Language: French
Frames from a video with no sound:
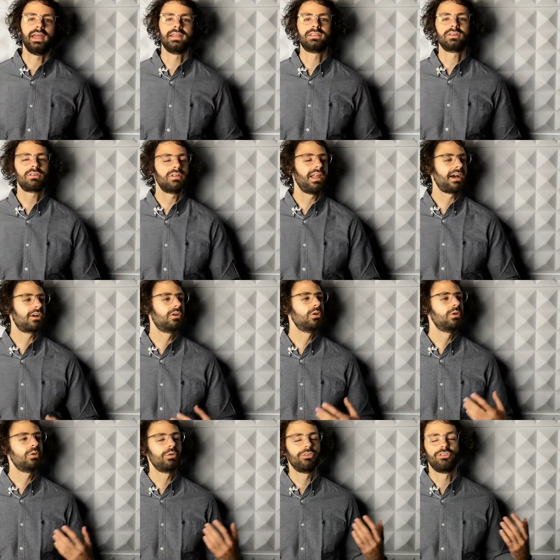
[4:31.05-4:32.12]
étant la
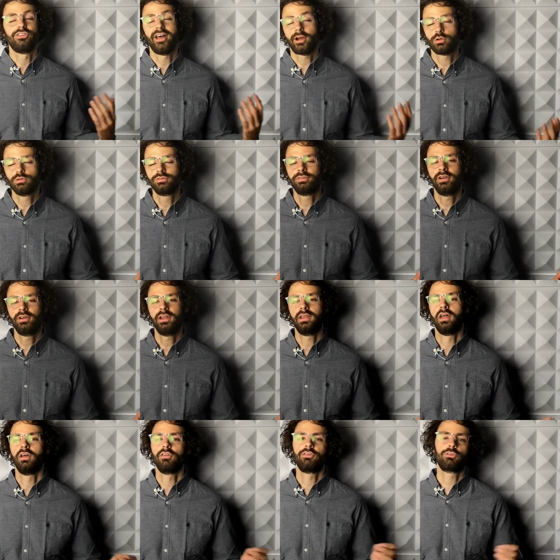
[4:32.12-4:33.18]
cause d'acouphènes